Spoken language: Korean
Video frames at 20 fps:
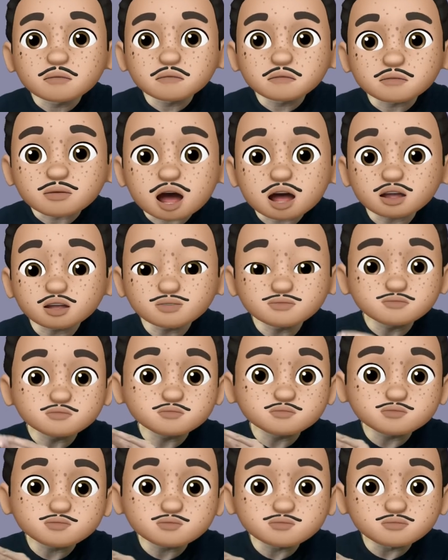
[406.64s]
방금
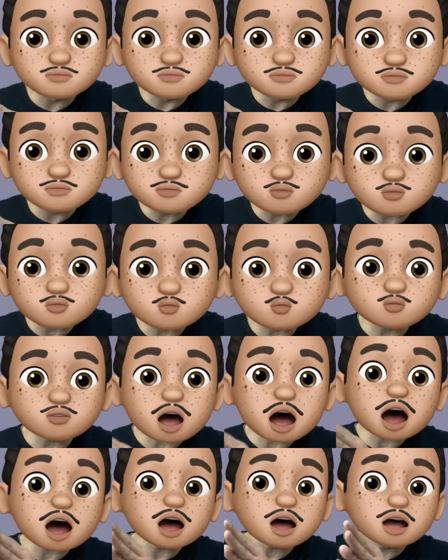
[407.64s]

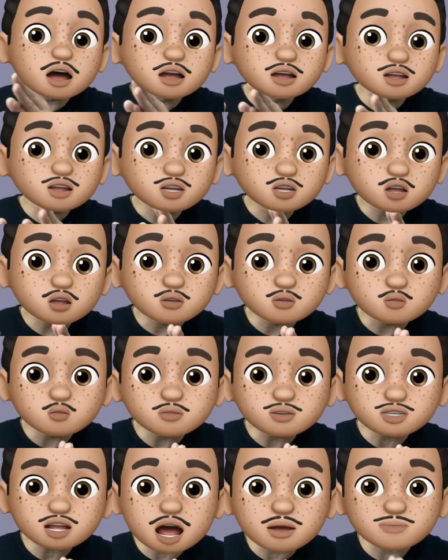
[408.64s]
부가
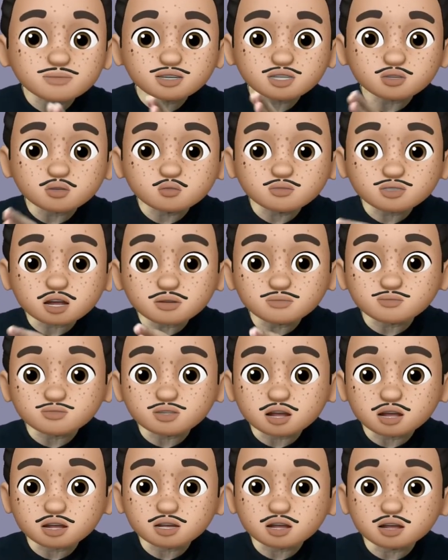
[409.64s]
형용사 앞에서 형용사를
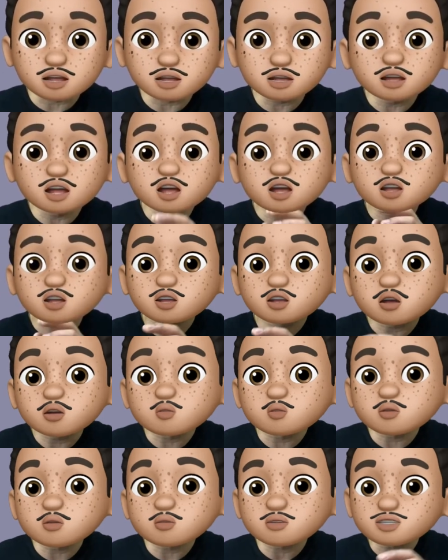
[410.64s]
부정할 때는
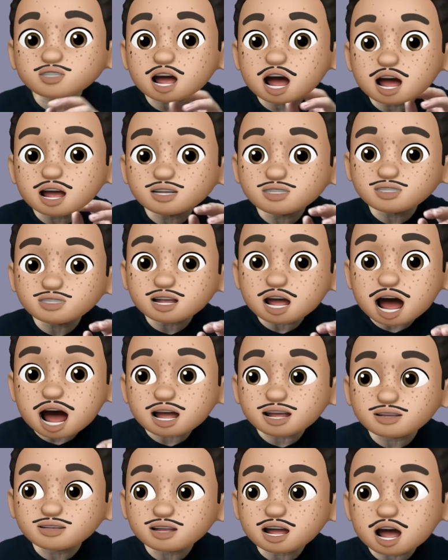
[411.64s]
형용사하지
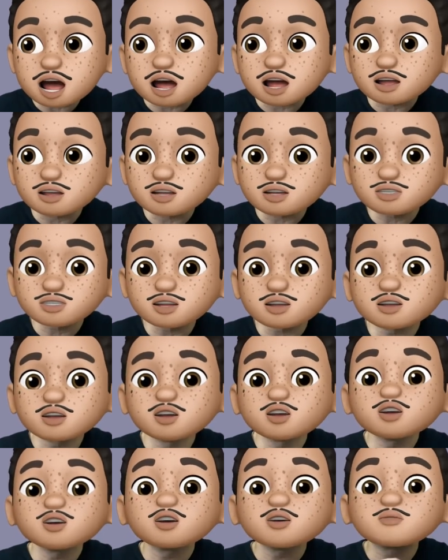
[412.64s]
않다.
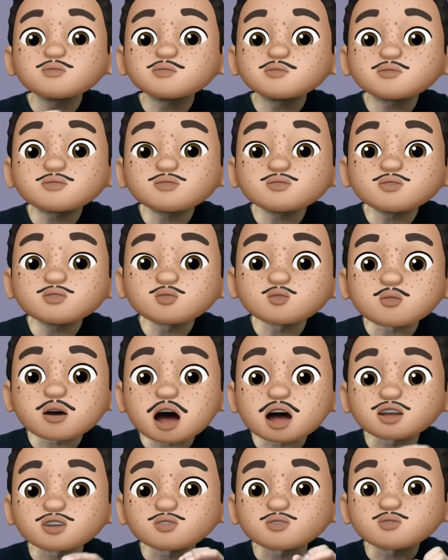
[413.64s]
그래서
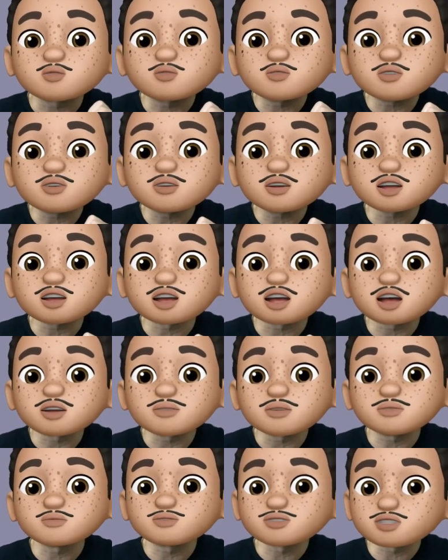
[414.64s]
부누안후어
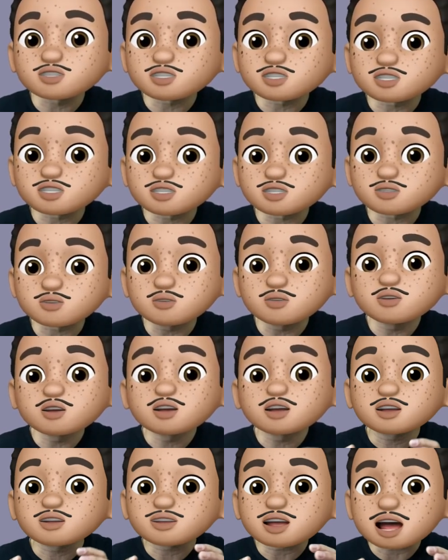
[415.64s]
이러면 무슨 뜻이죠?
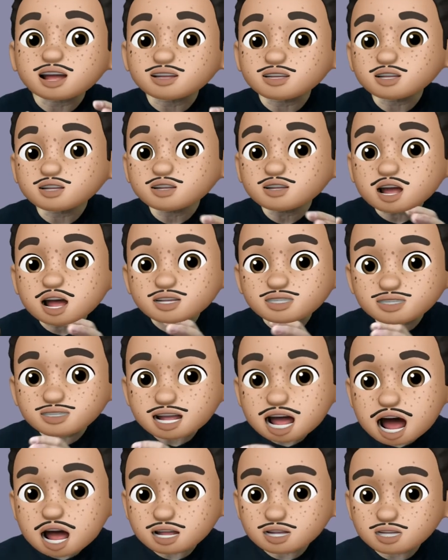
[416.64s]

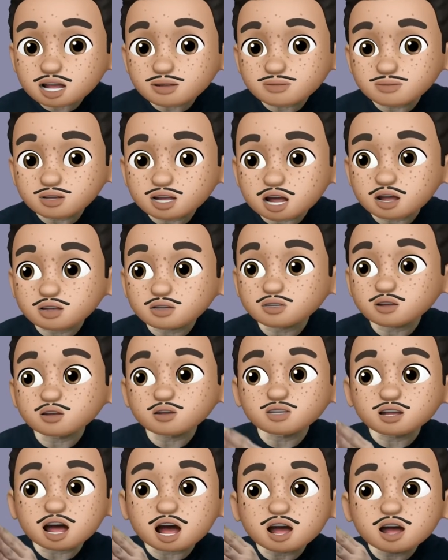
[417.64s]
따뜻하지 않답니다.
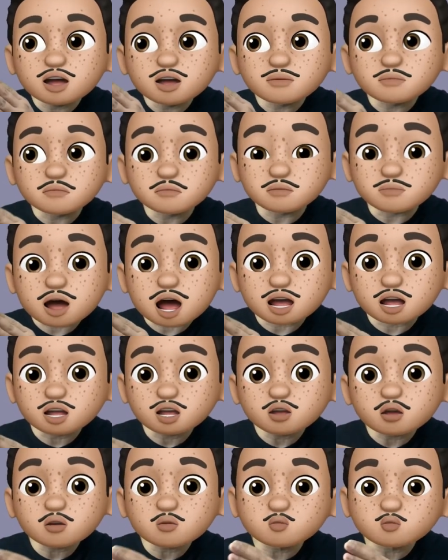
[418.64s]
그런데
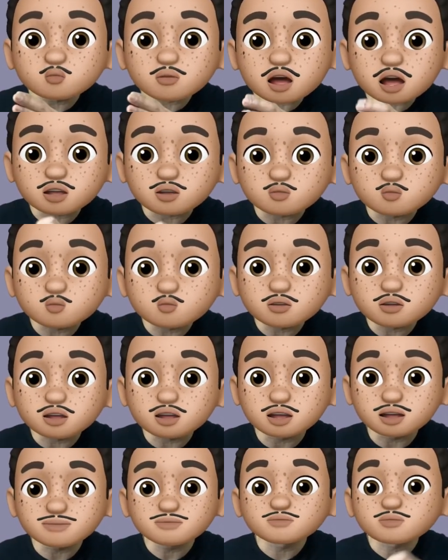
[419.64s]

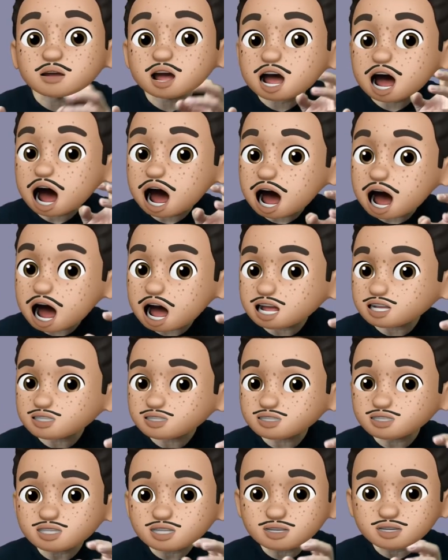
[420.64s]
메이오누안호는 후
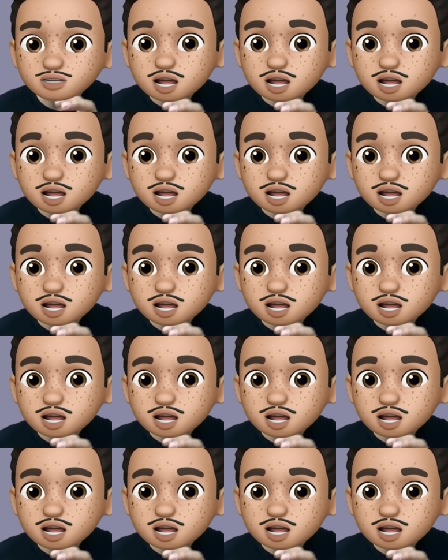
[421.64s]
아직